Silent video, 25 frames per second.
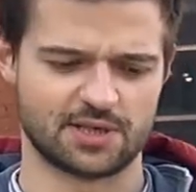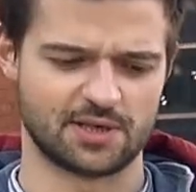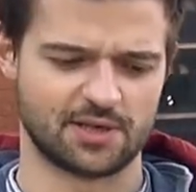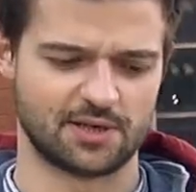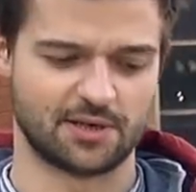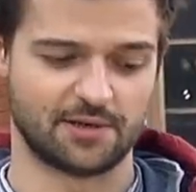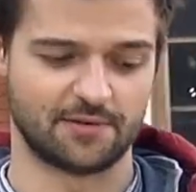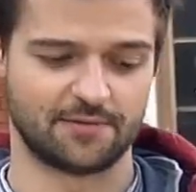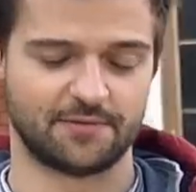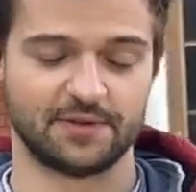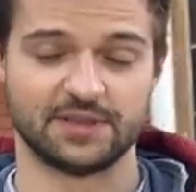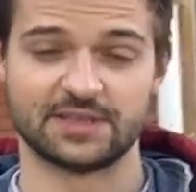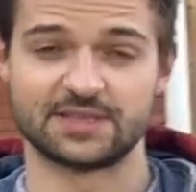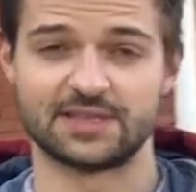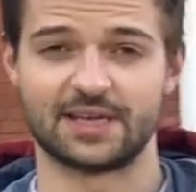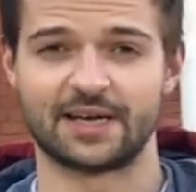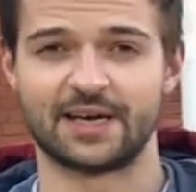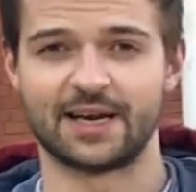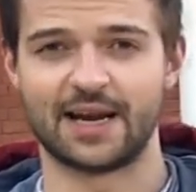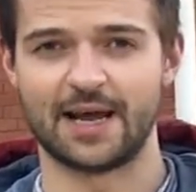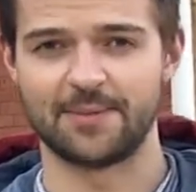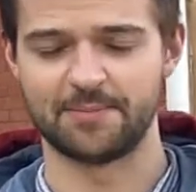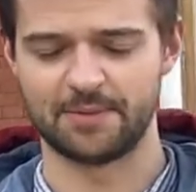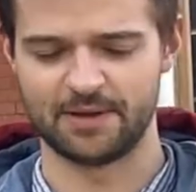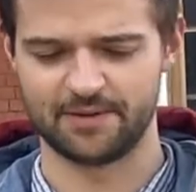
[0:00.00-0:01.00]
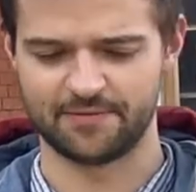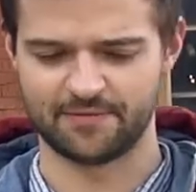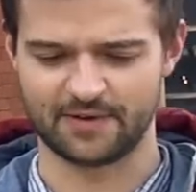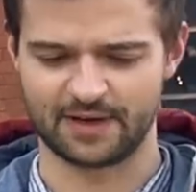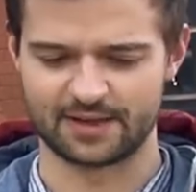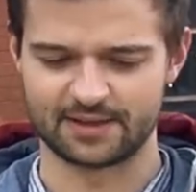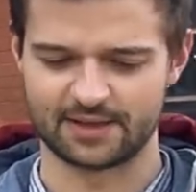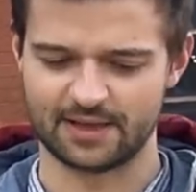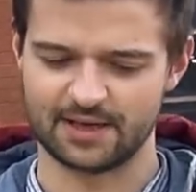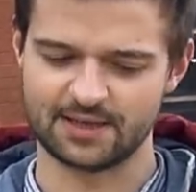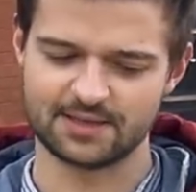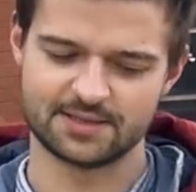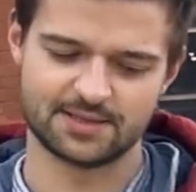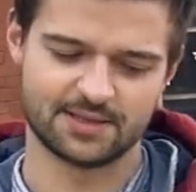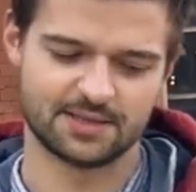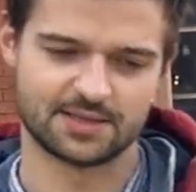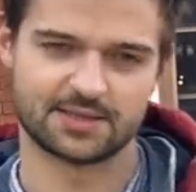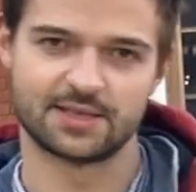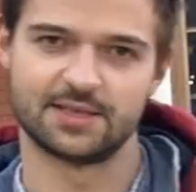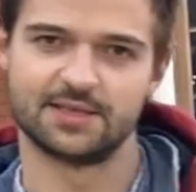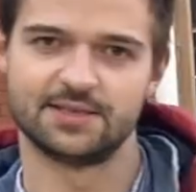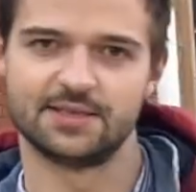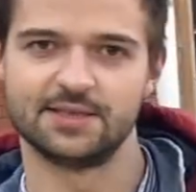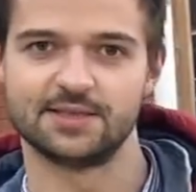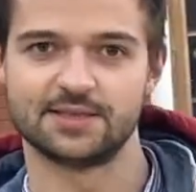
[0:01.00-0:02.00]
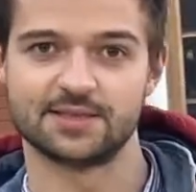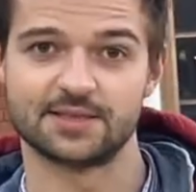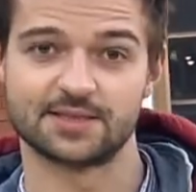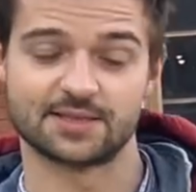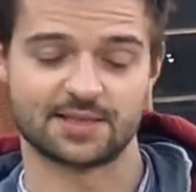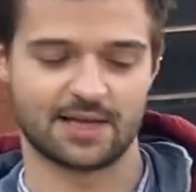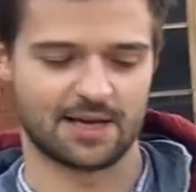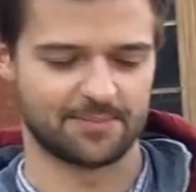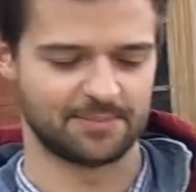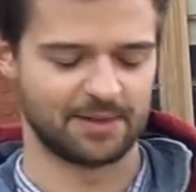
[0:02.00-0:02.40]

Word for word: э, в Инстаграме и ВКонтакте и следите за